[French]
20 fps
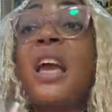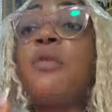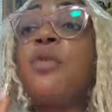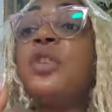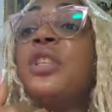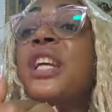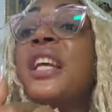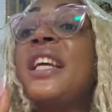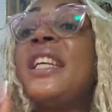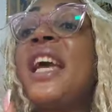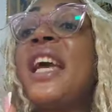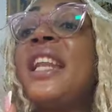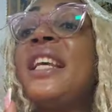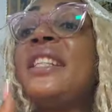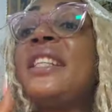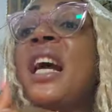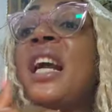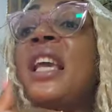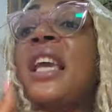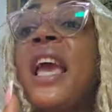Quand vous dit qu'il y a
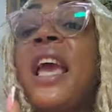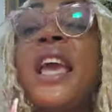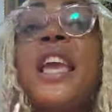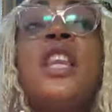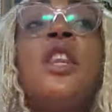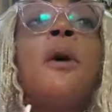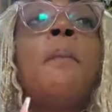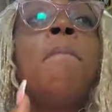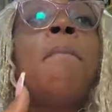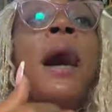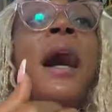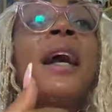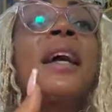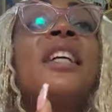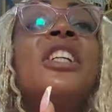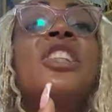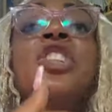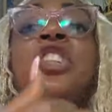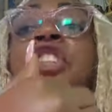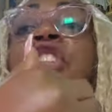des gens qui ne
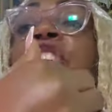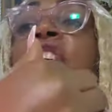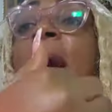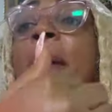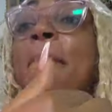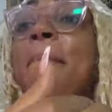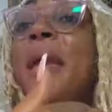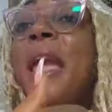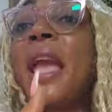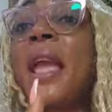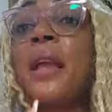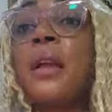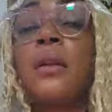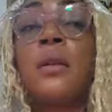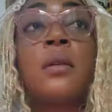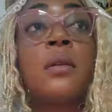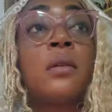manquent jamais,